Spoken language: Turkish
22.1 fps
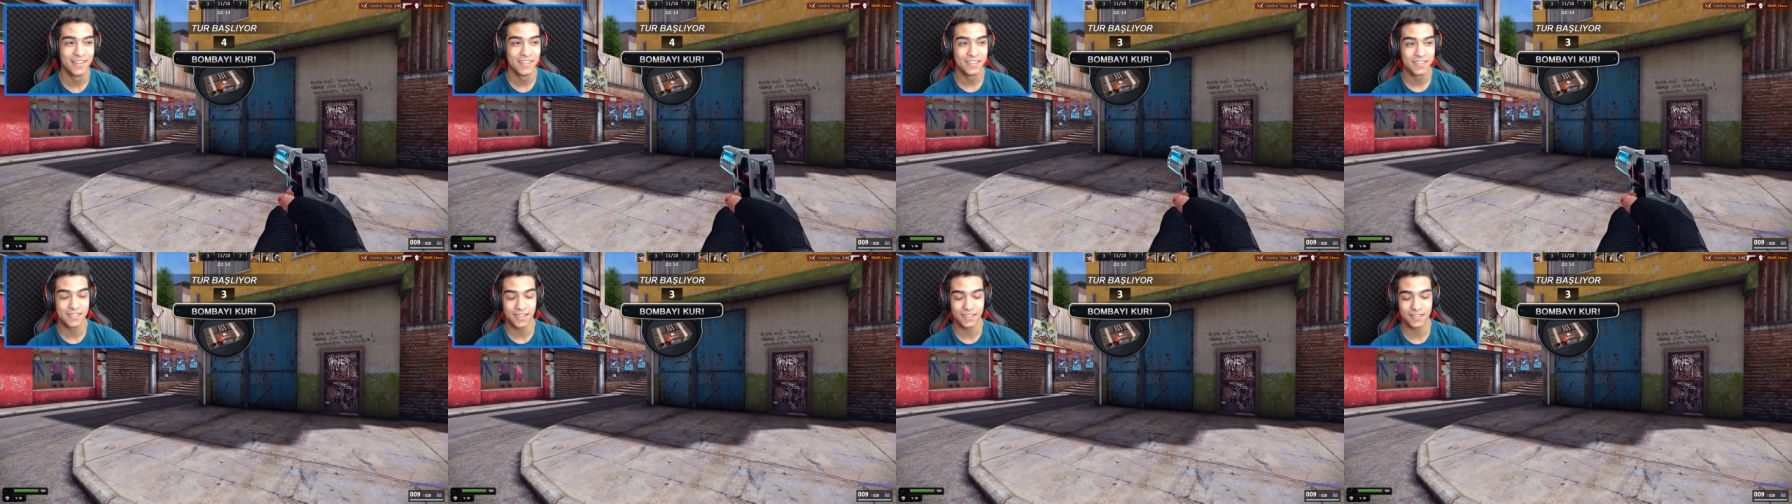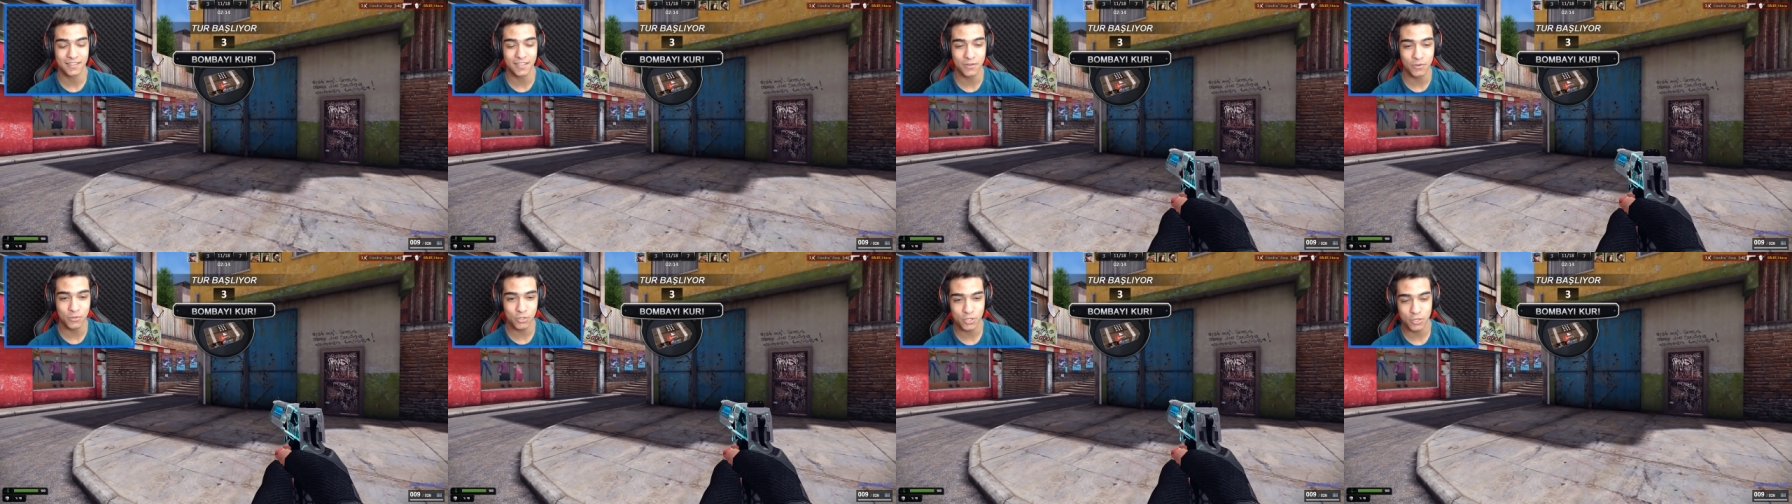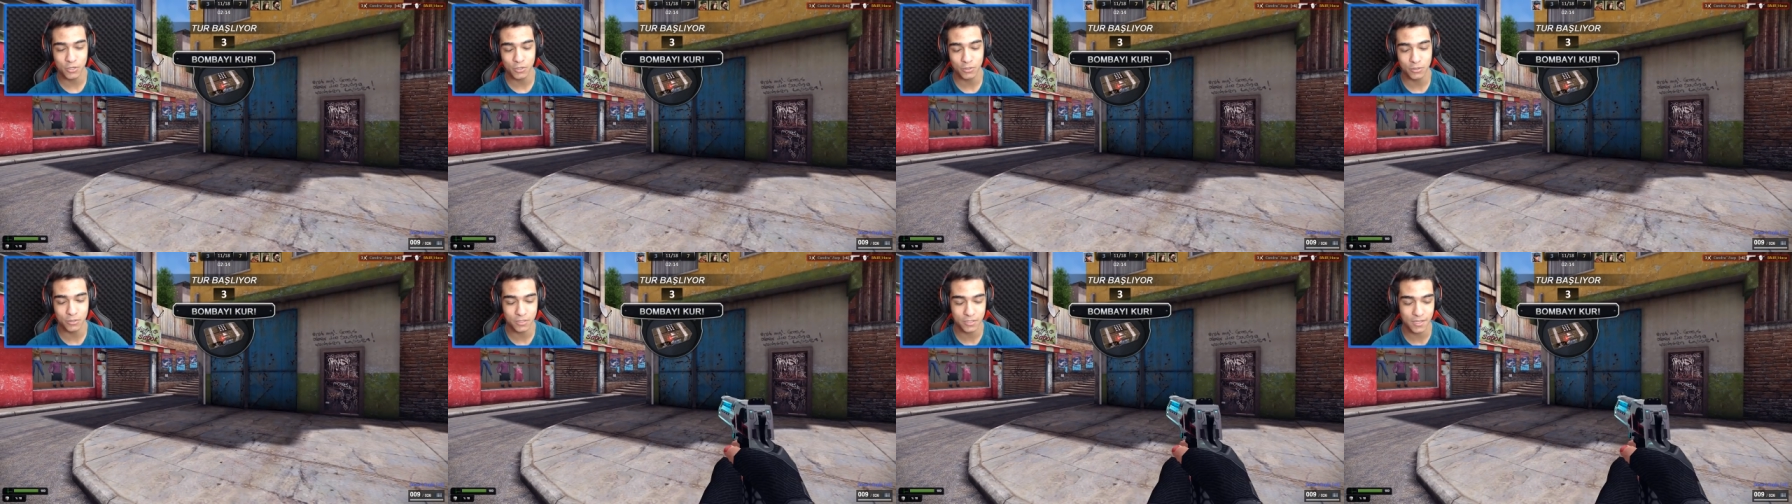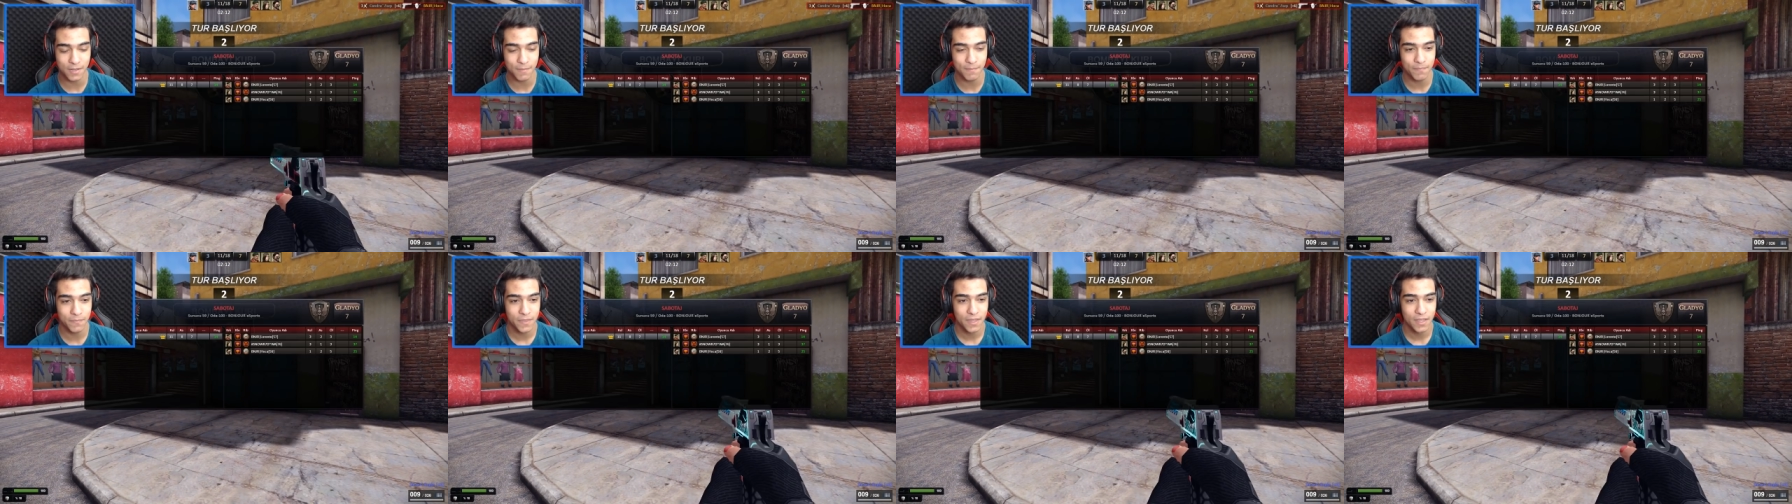Zaten o şeyi öldürsem
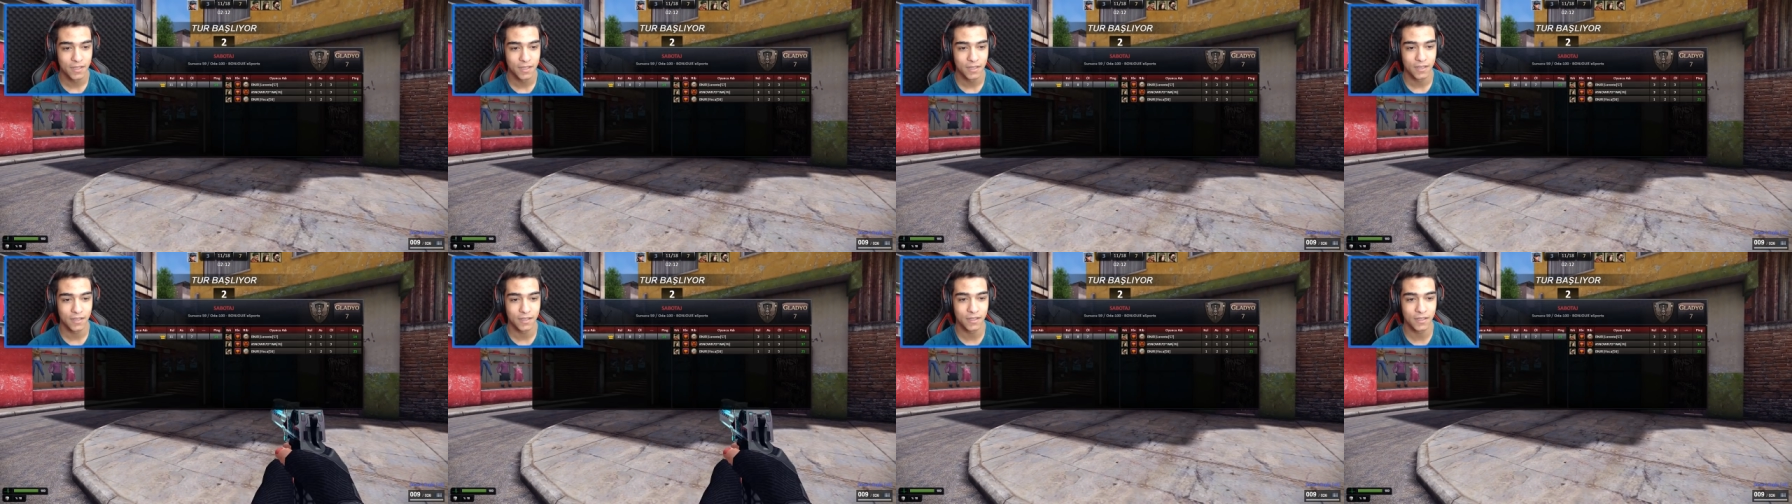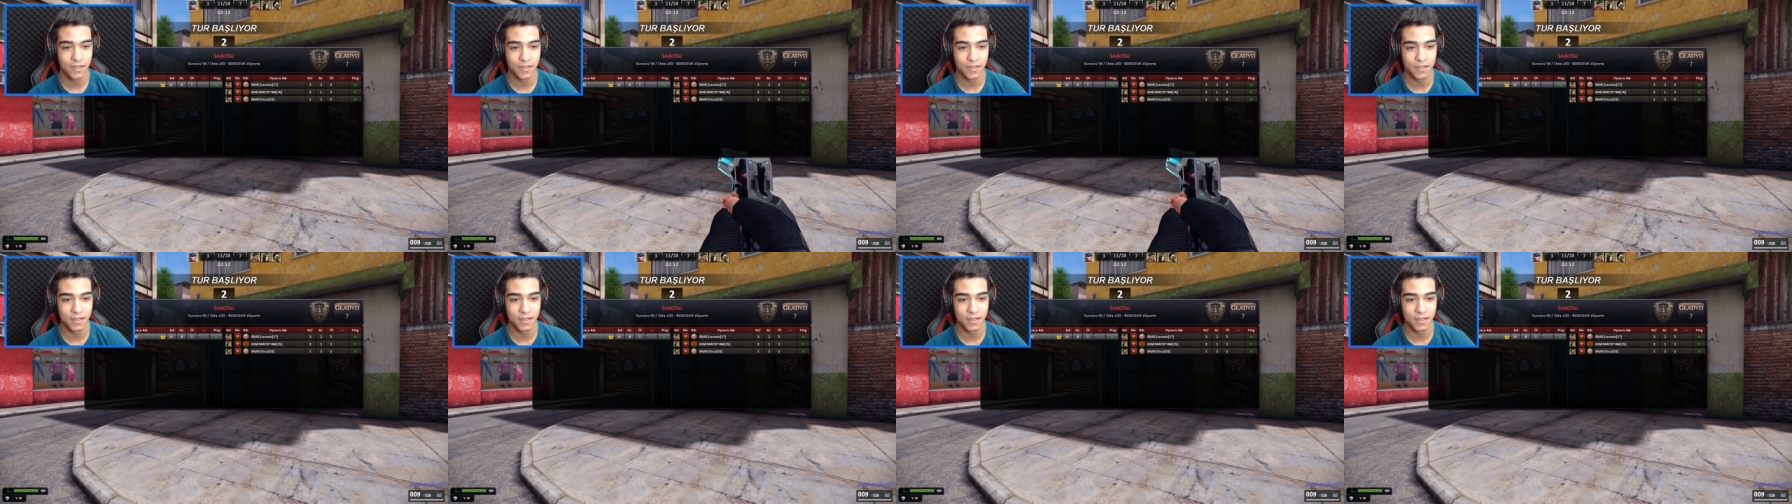e,